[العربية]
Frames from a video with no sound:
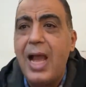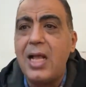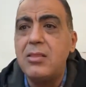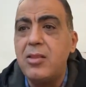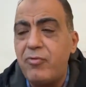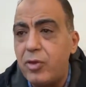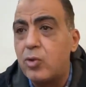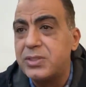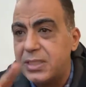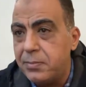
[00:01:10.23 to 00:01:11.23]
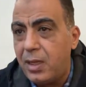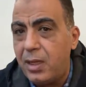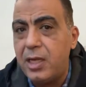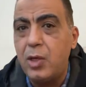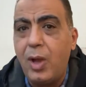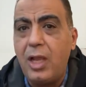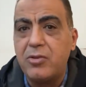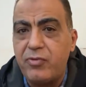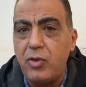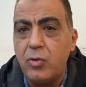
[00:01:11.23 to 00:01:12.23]
حد فيكم سمع إن
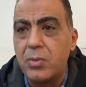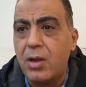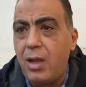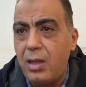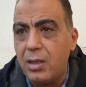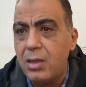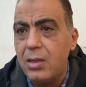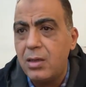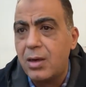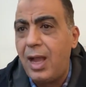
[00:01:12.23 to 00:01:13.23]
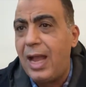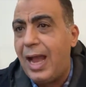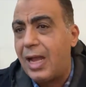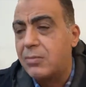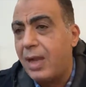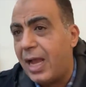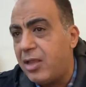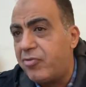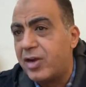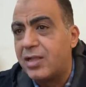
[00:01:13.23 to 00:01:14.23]
واحد فيهم راح راح قاعد مع
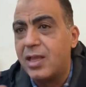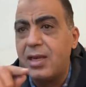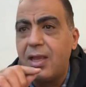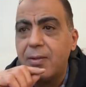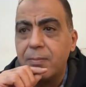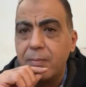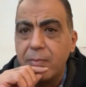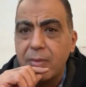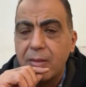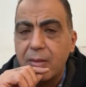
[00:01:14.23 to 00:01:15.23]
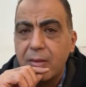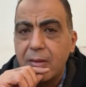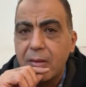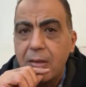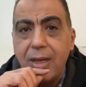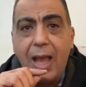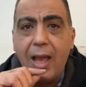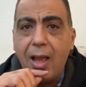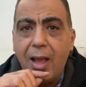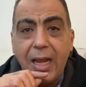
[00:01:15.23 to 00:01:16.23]
أي فرقة تانية
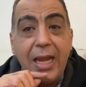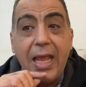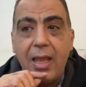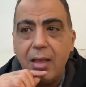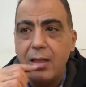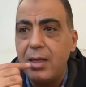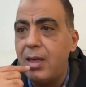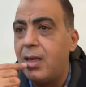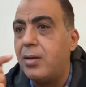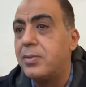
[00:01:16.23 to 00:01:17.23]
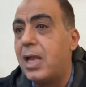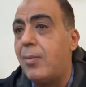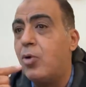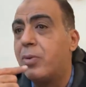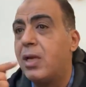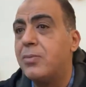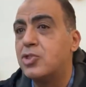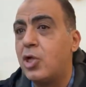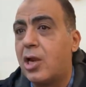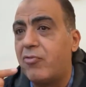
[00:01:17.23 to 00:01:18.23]
لا ليه لأن بيتعاملوا بكلمة
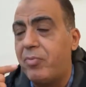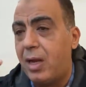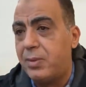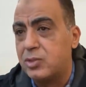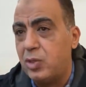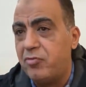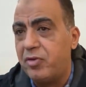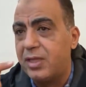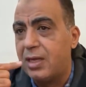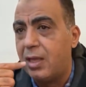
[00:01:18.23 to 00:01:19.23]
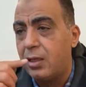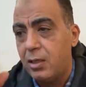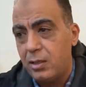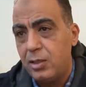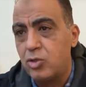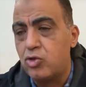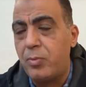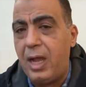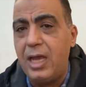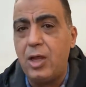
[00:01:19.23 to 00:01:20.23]
شرف مع المسؤولين في النادي الأهلي انتوا
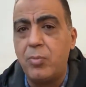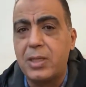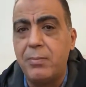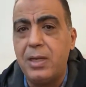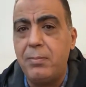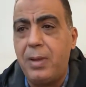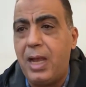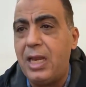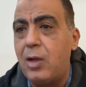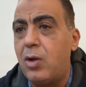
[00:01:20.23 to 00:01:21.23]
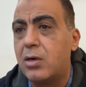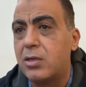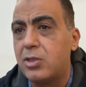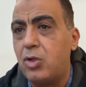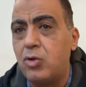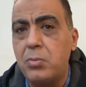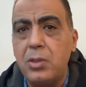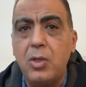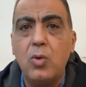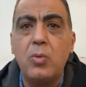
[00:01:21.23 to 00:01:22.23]
معانا ومكملين معانا وهنراضيكم
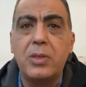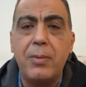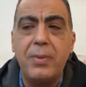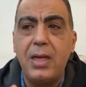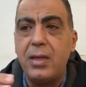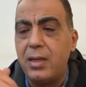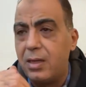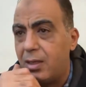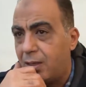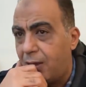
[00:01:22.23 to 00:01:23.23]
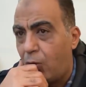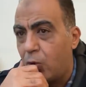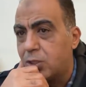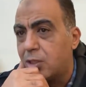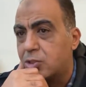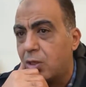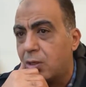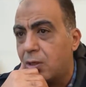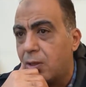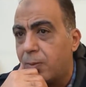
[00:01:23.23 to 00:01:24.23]
ومكملين عقودنا ان شاء
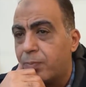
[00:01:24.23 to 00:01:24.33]
الله